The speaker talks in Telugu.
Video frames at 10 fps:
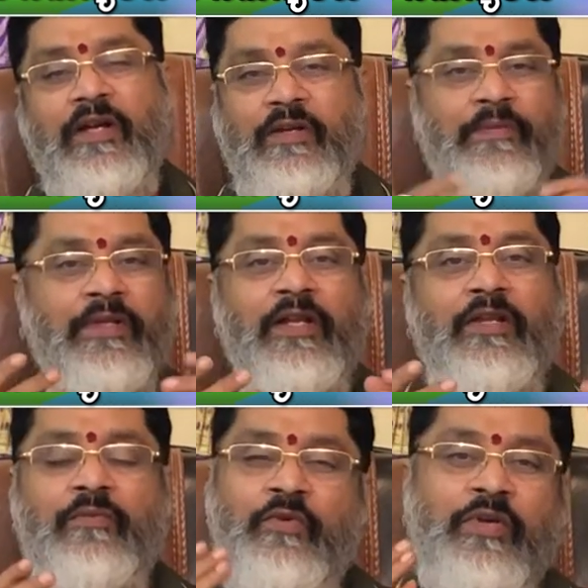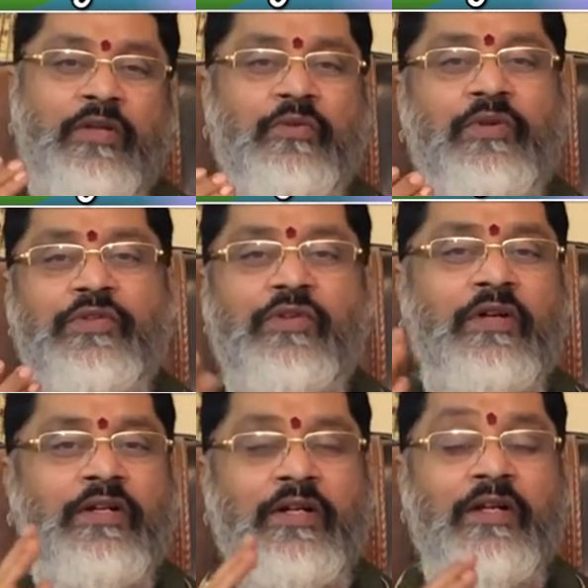ఇబ్బంది లేదు నువ్వు నాతో ఉంటే
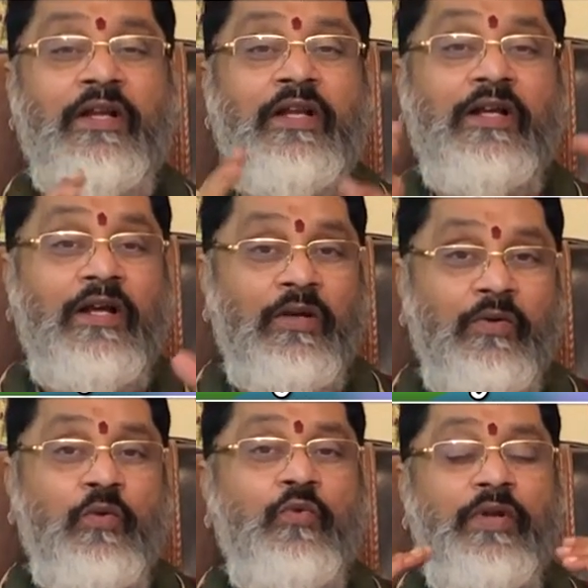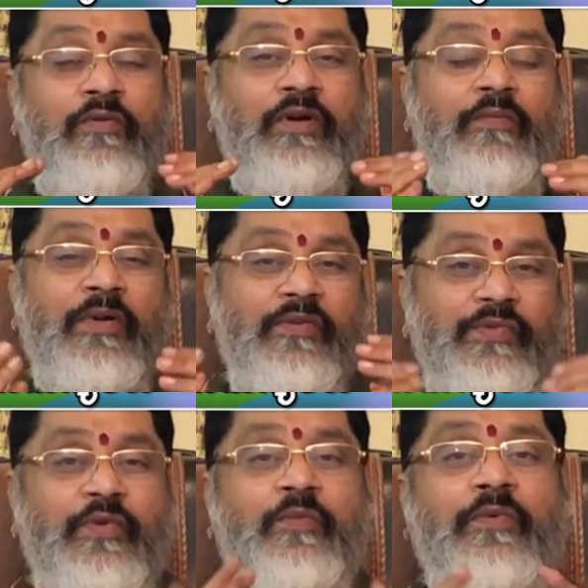చాలు అన్నట్టు అలాగే ఆ గురువు అన్నవాడు
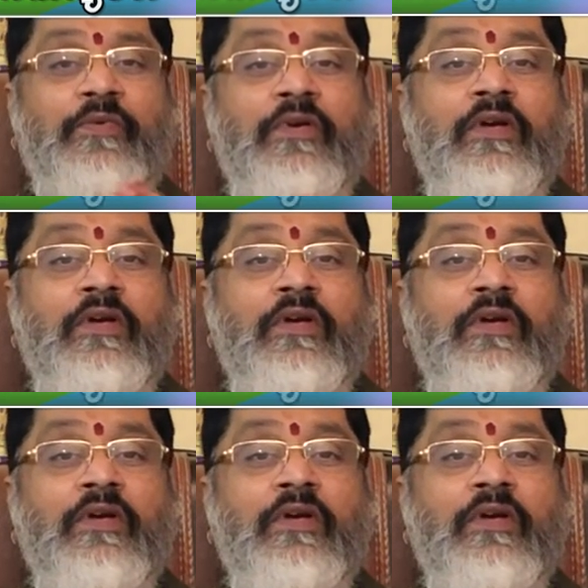భగవత్ స్వరూపం